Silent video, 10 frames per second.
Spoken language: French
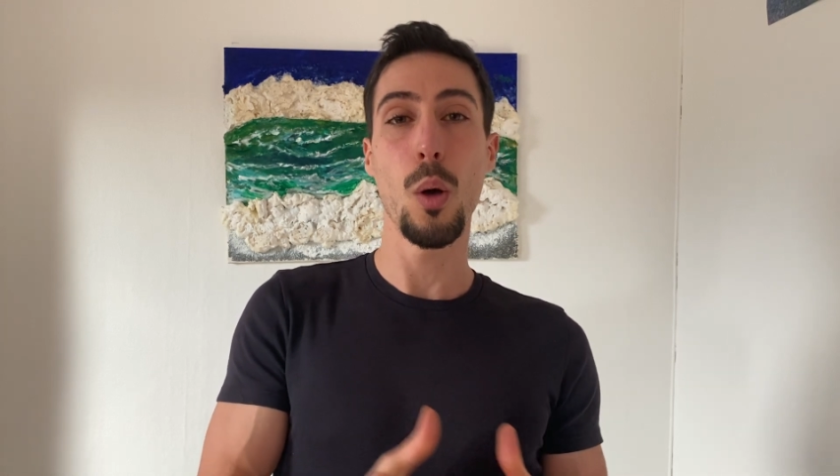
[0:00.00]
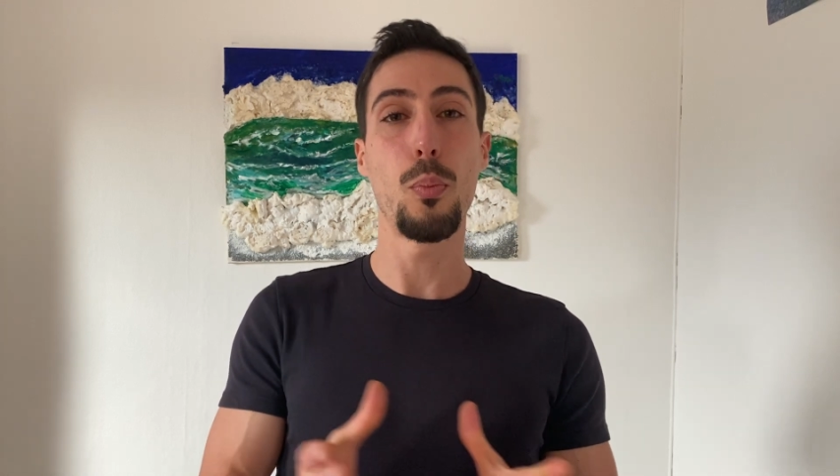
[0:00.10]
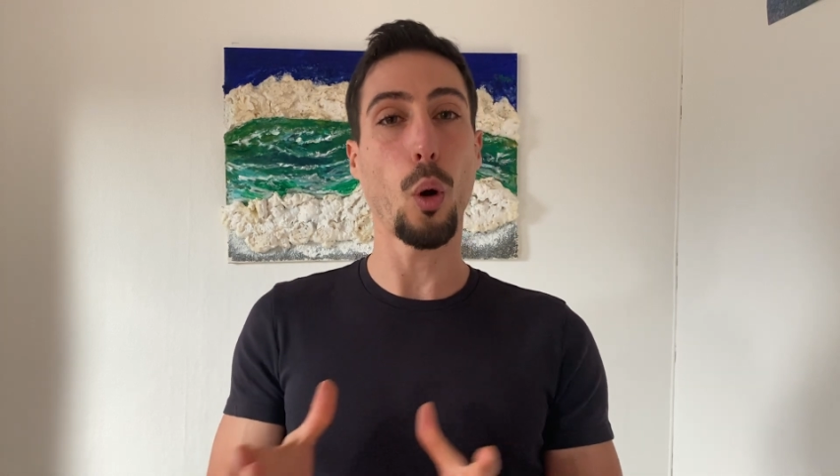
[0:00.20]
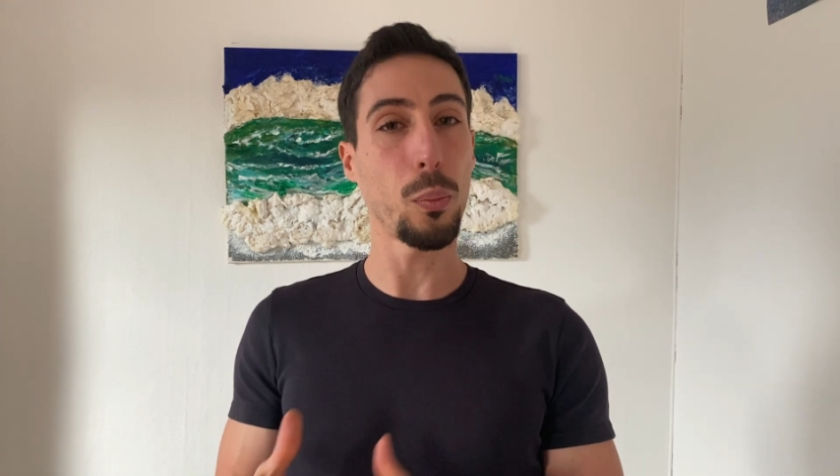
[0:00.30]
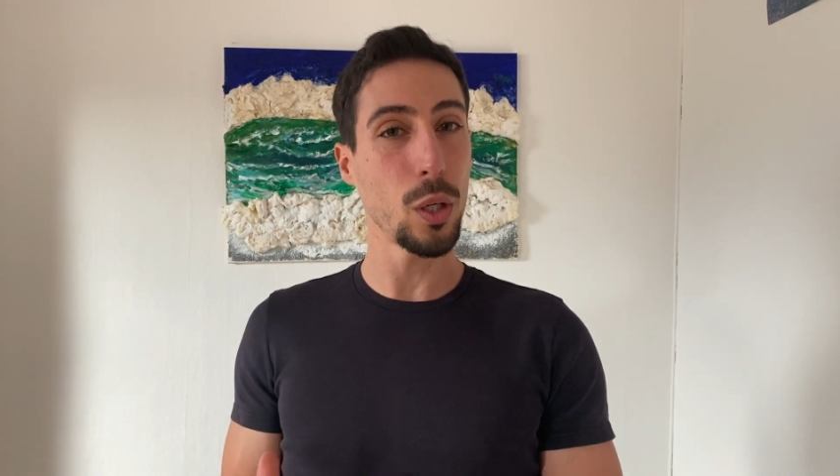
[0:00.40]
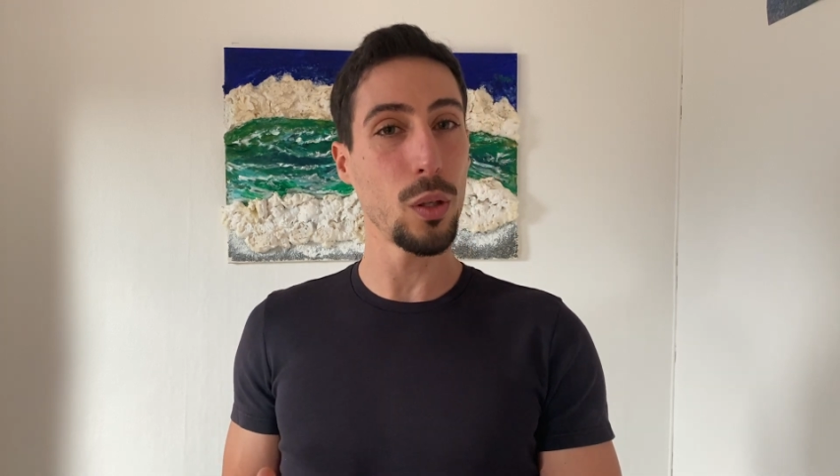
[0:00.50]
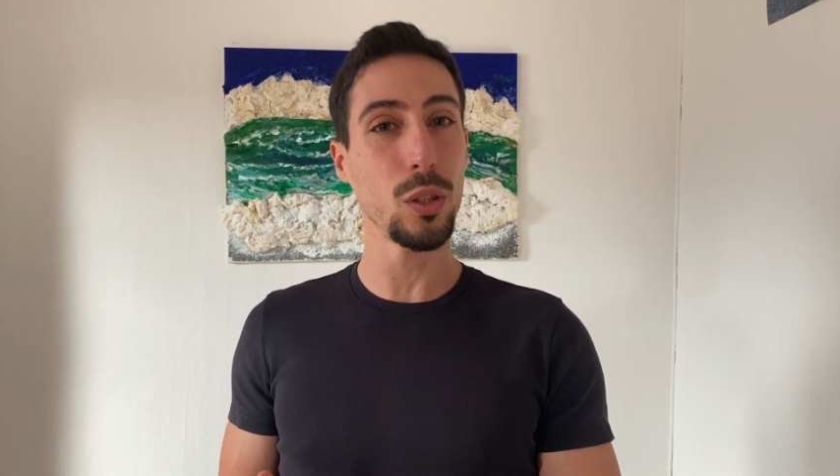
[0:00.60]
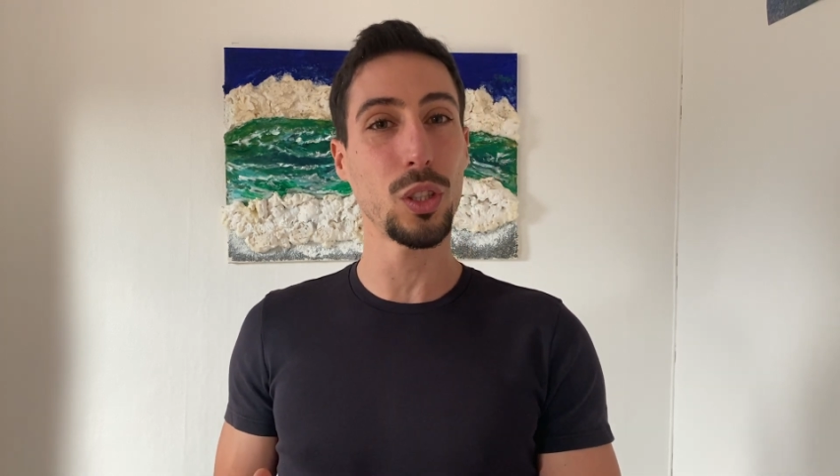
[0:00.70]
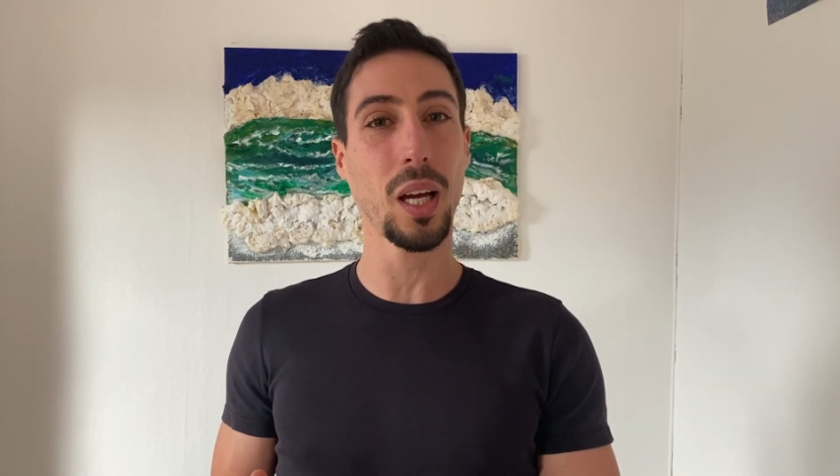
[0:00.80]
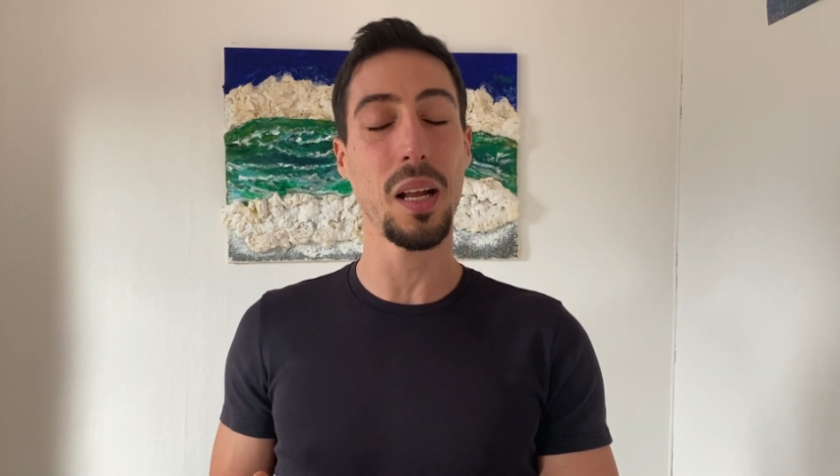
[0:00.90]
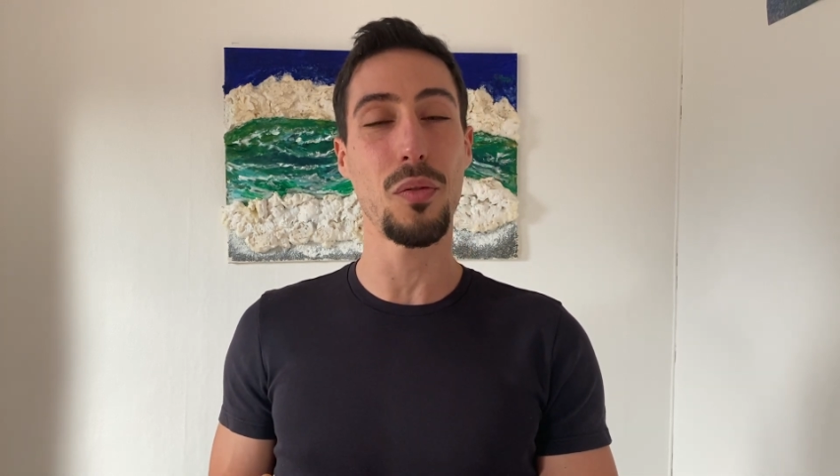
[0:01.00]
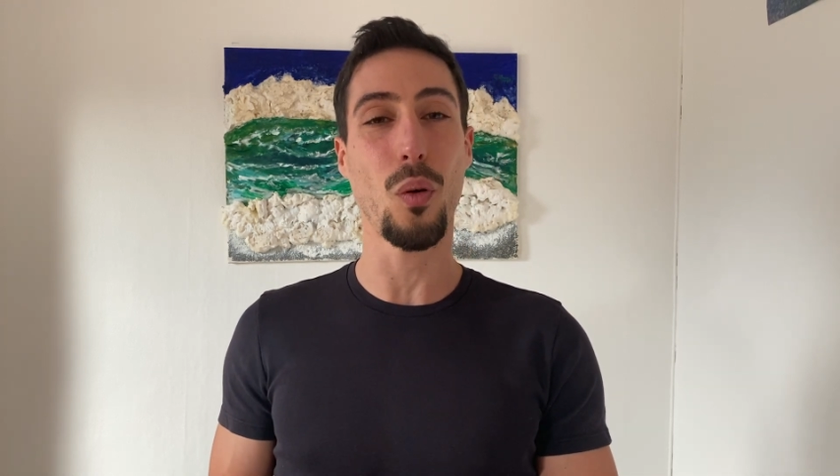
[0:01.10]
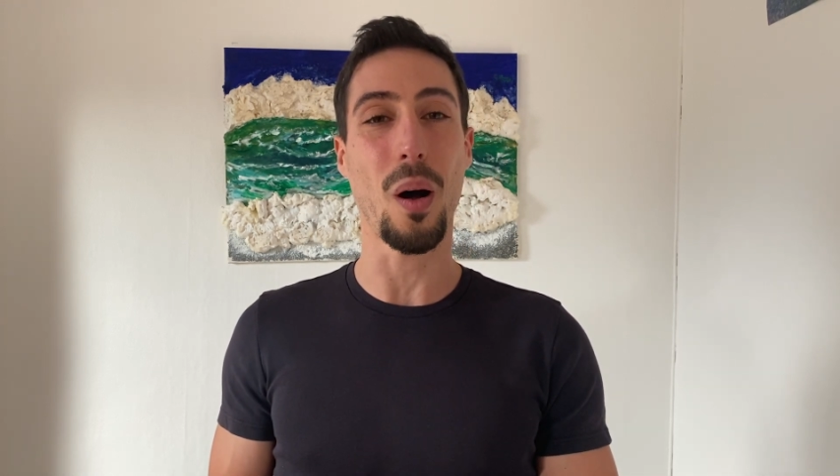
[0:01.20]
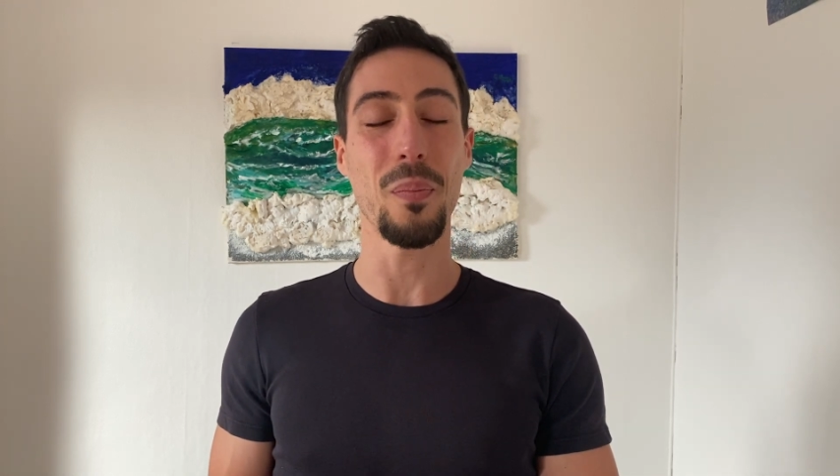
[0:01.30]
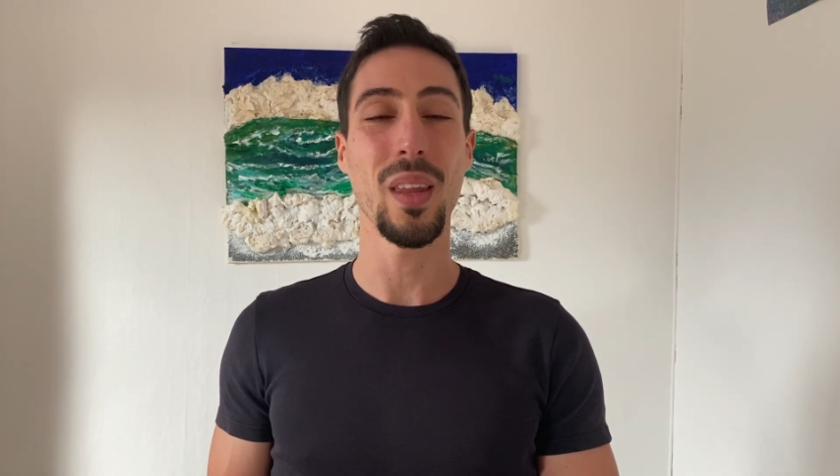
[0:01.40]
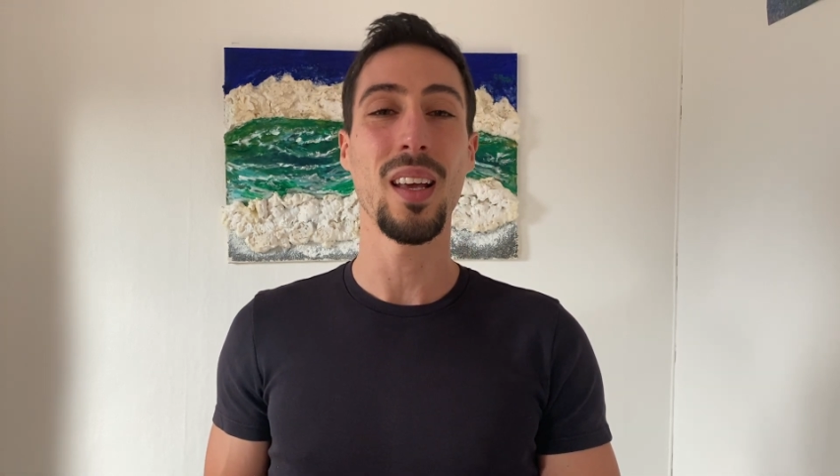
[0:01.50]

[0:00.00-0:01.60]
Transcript: pour mieux gérer les froids.